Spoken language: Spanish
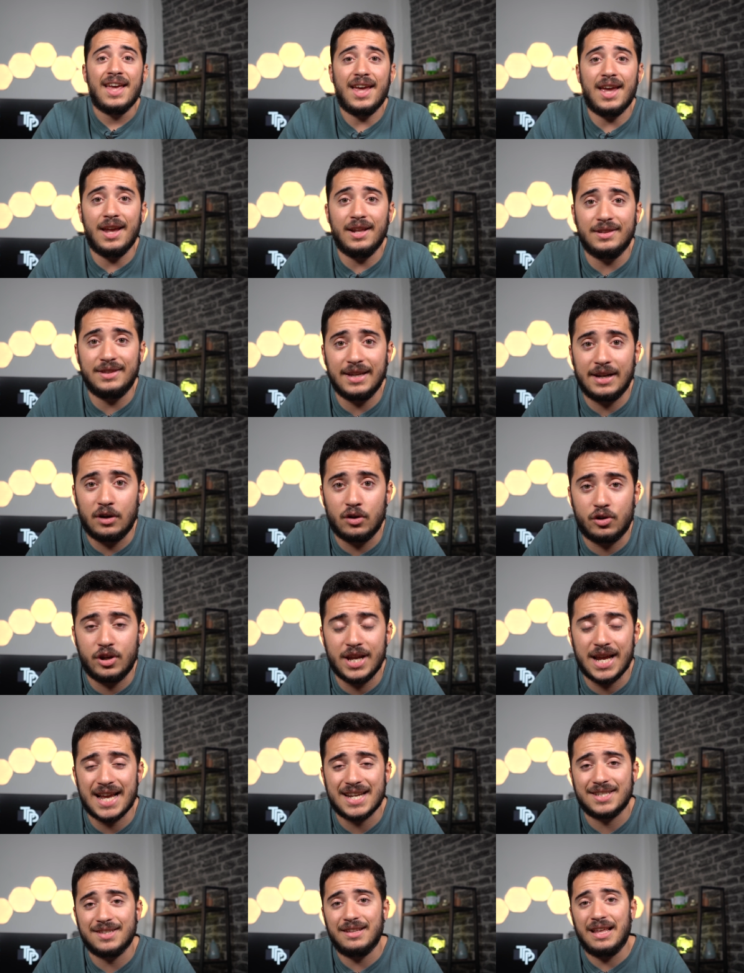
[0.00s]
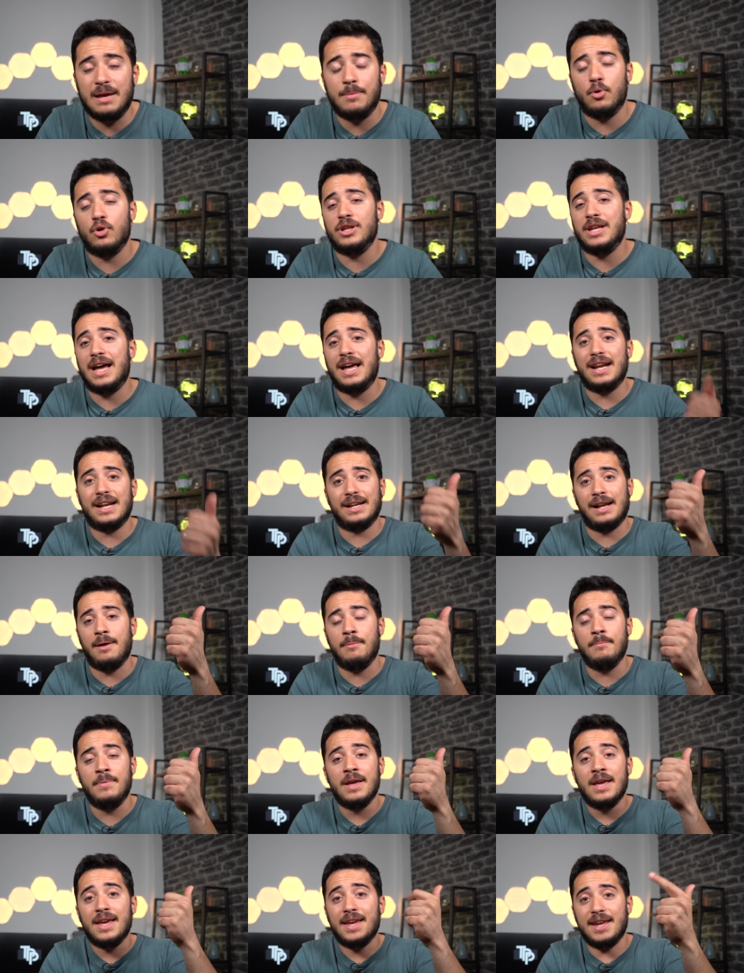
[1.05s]
En tecnologías de memoria
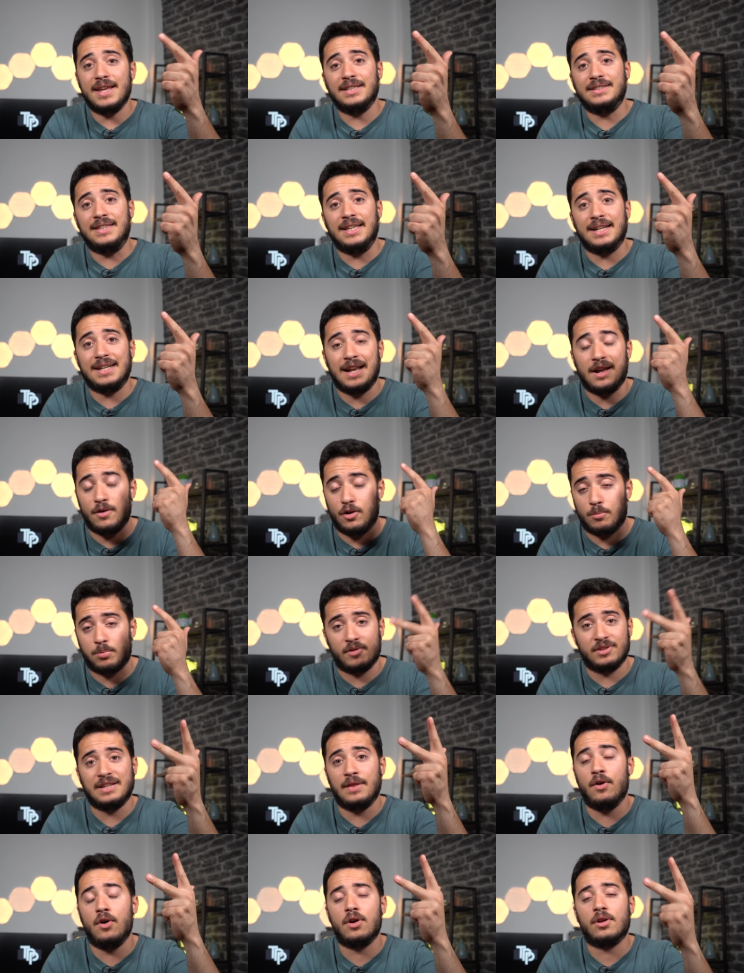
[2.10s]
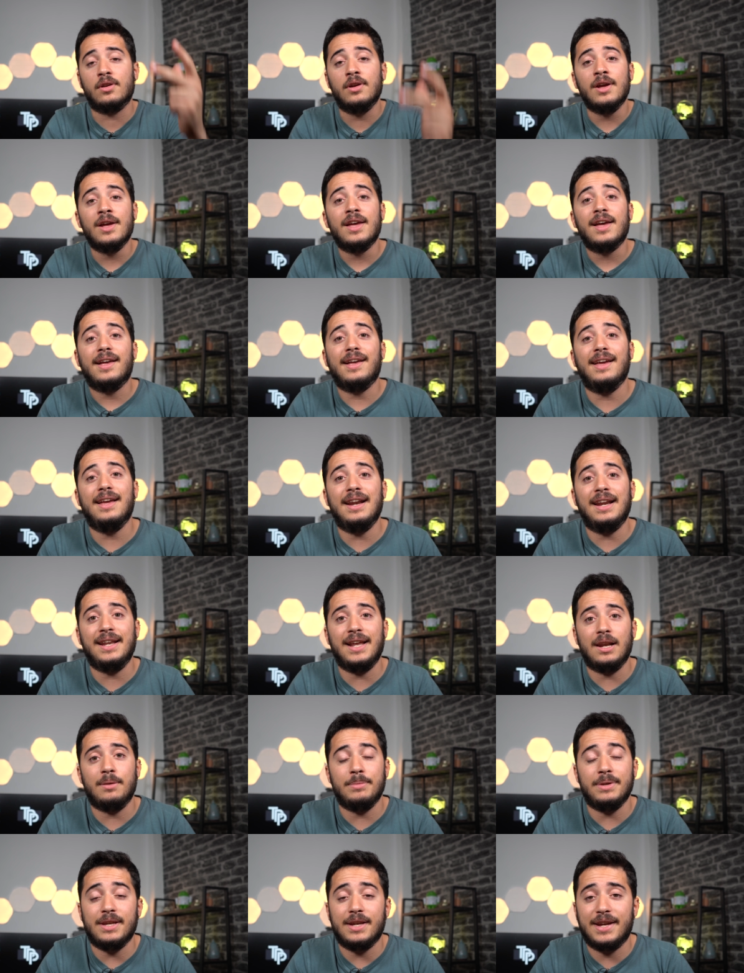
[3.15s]
RAM, interna o procesador, el
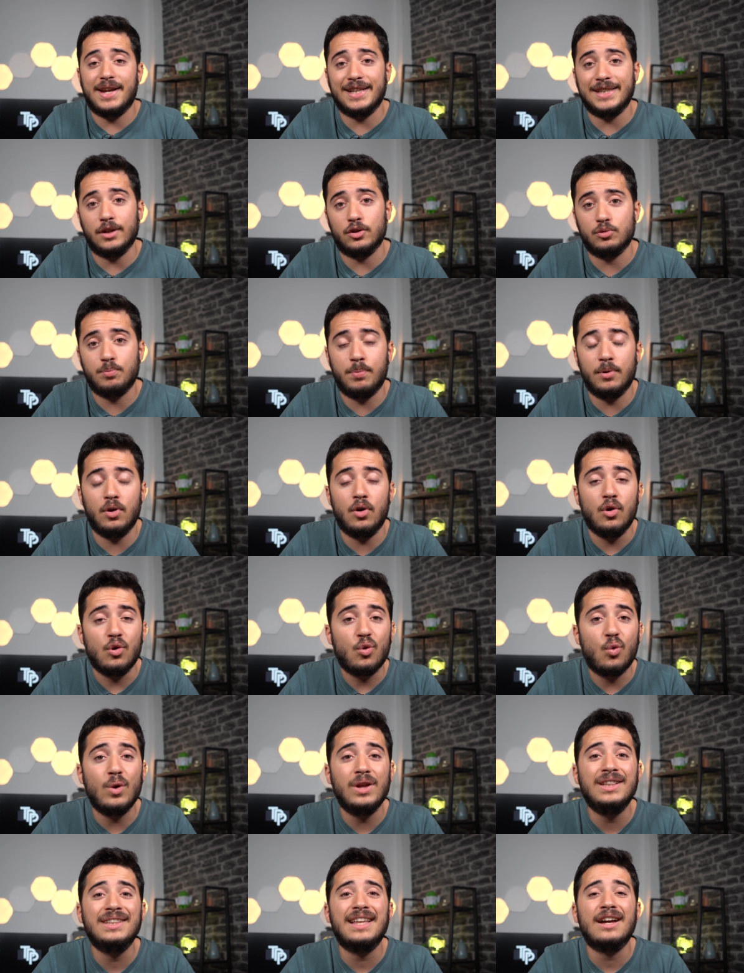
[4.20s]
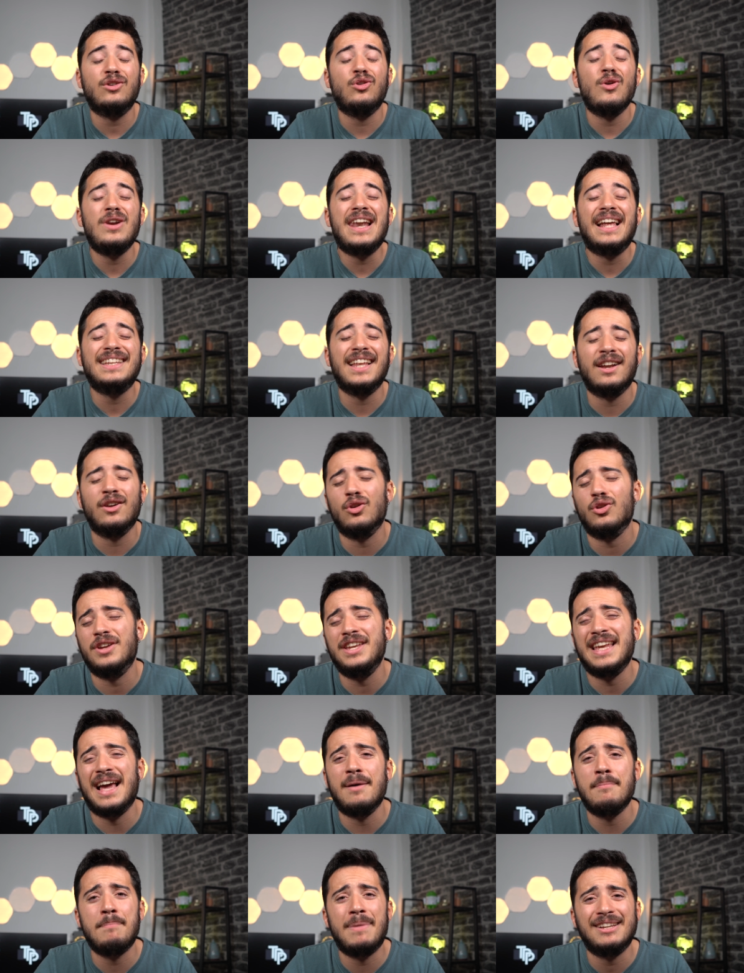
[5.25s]
Realme GT 2 Pro cuenta con la
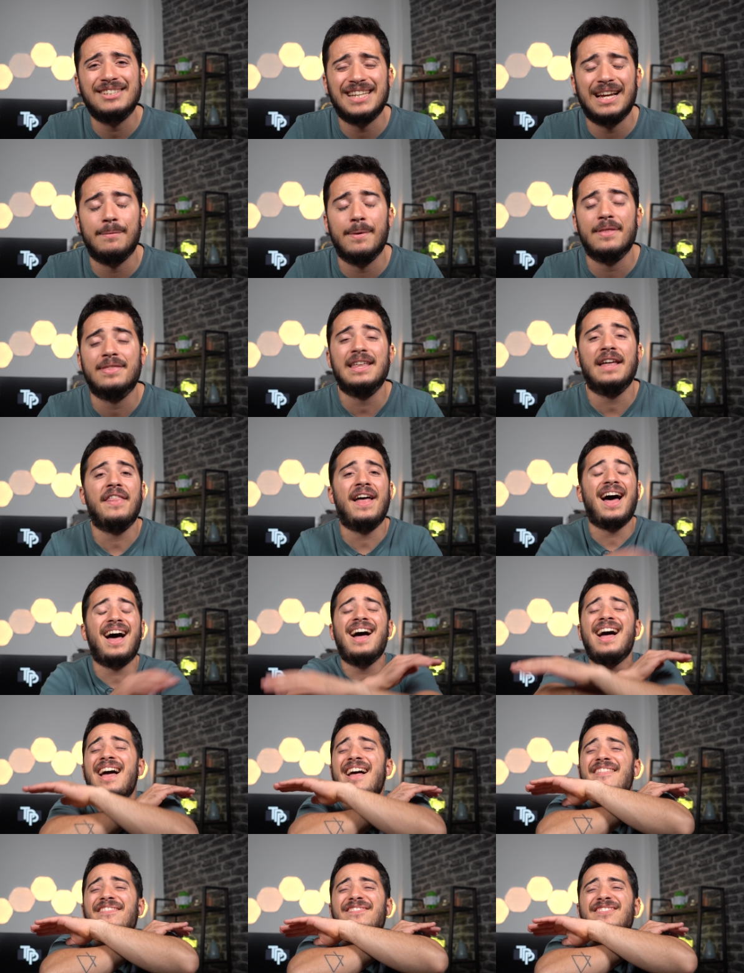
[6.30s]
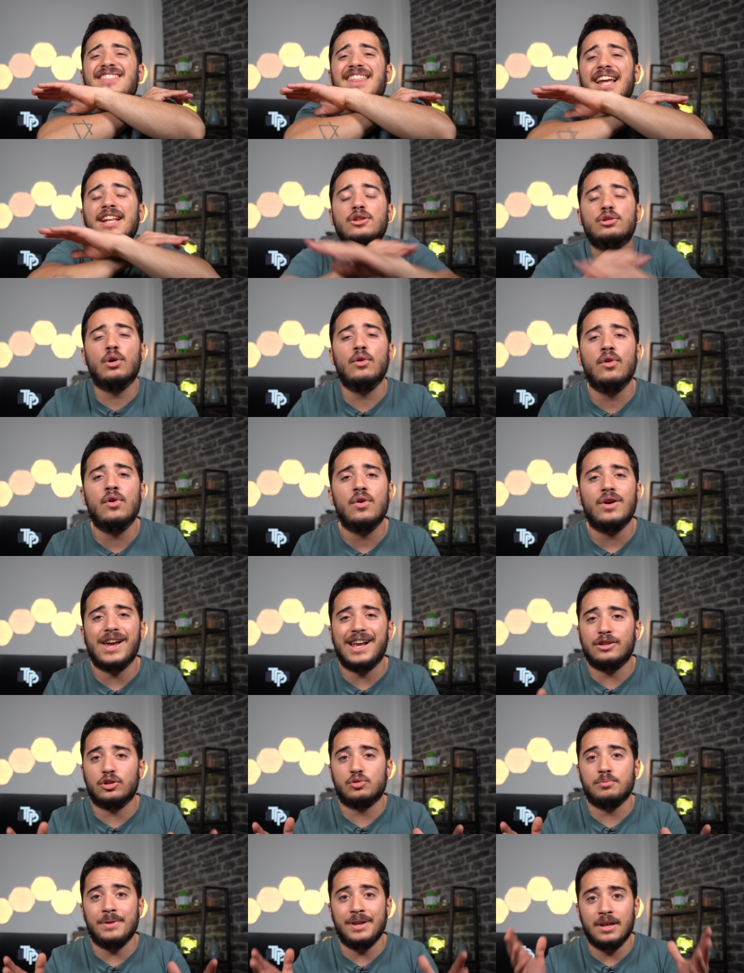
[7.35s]
tecnología más avanzada de todo el
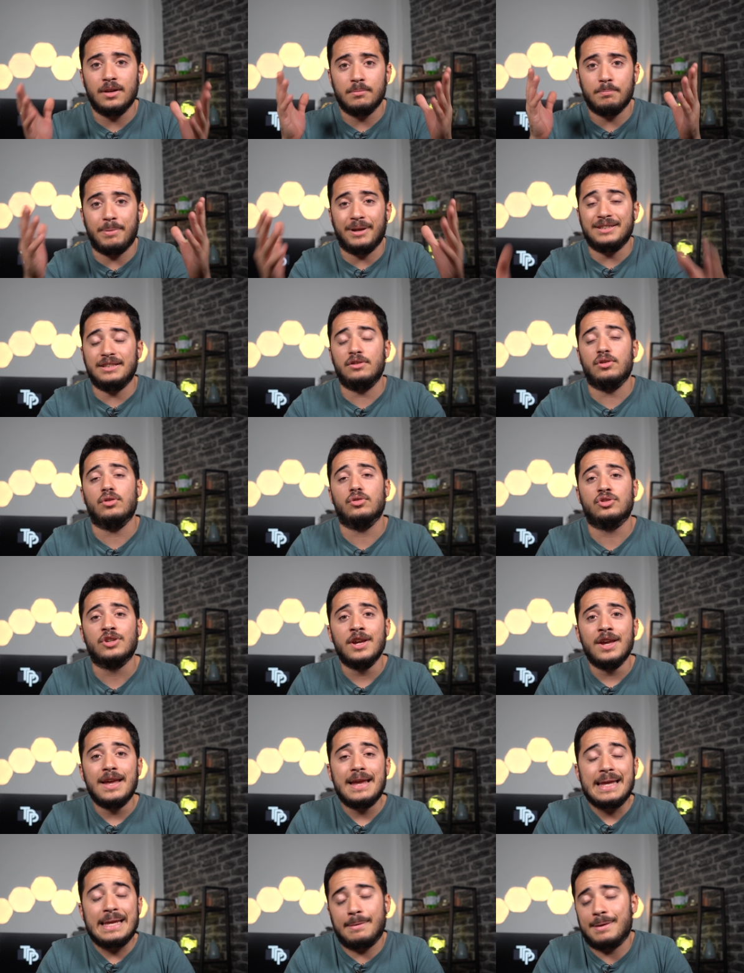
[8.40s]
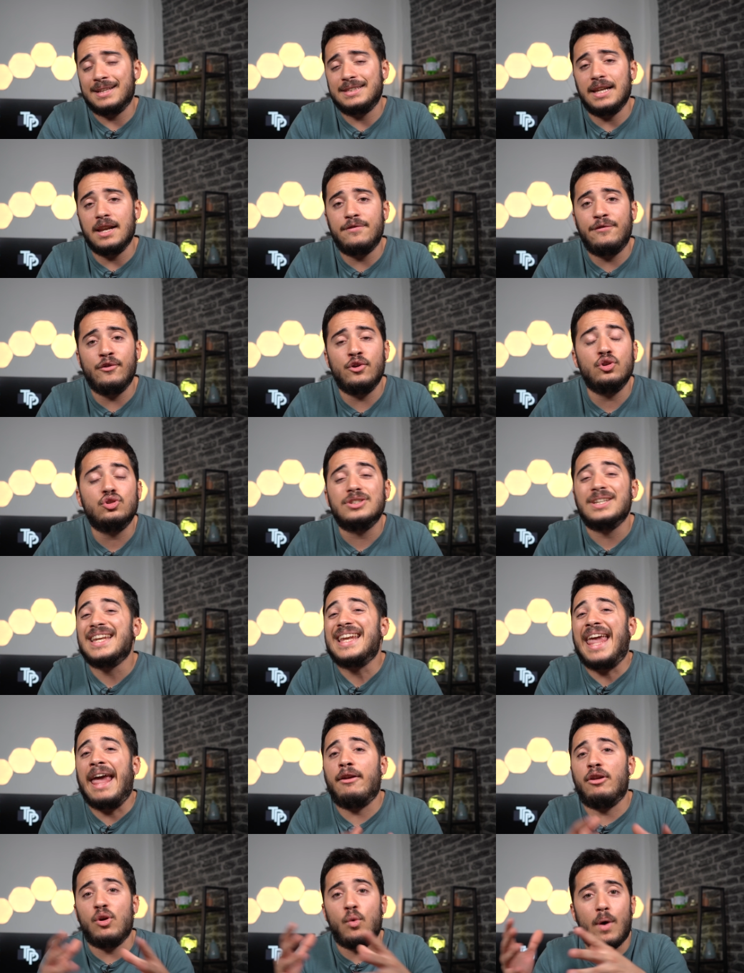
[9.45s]
2022. Y habrá teléfonos
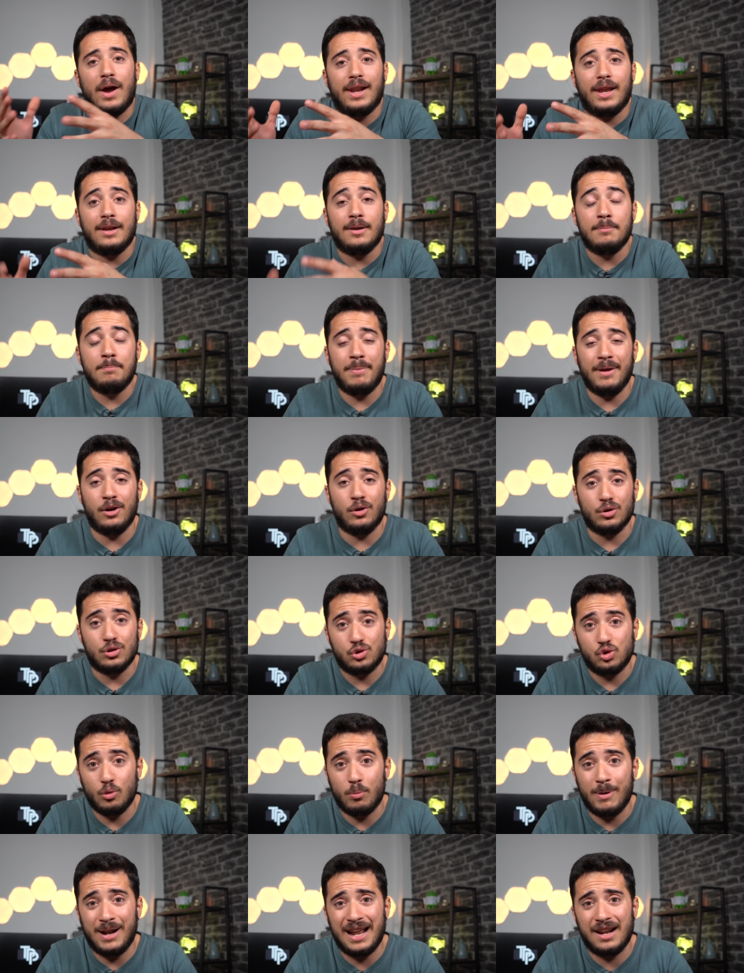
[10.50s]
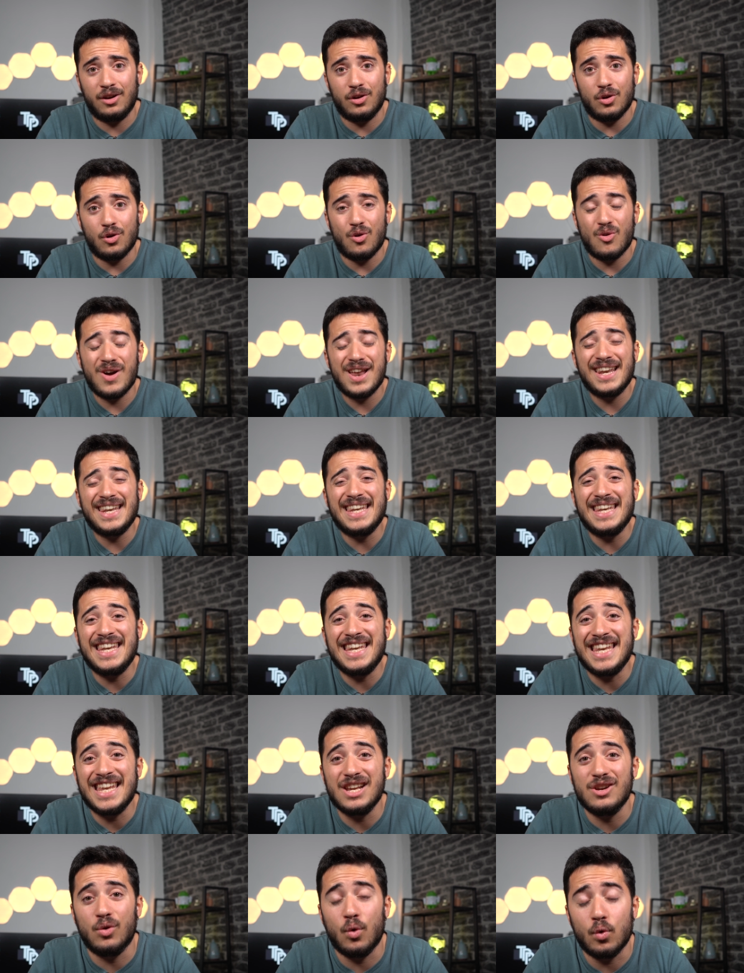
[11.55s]
que lo igualen, pero superarlo,
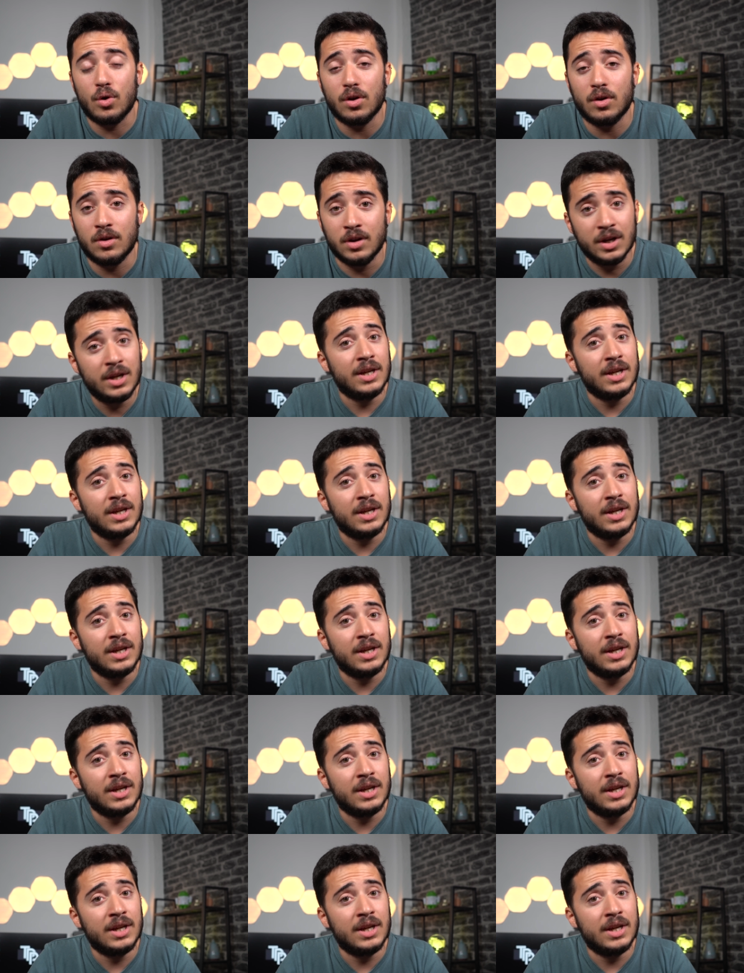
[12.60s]
ninguno.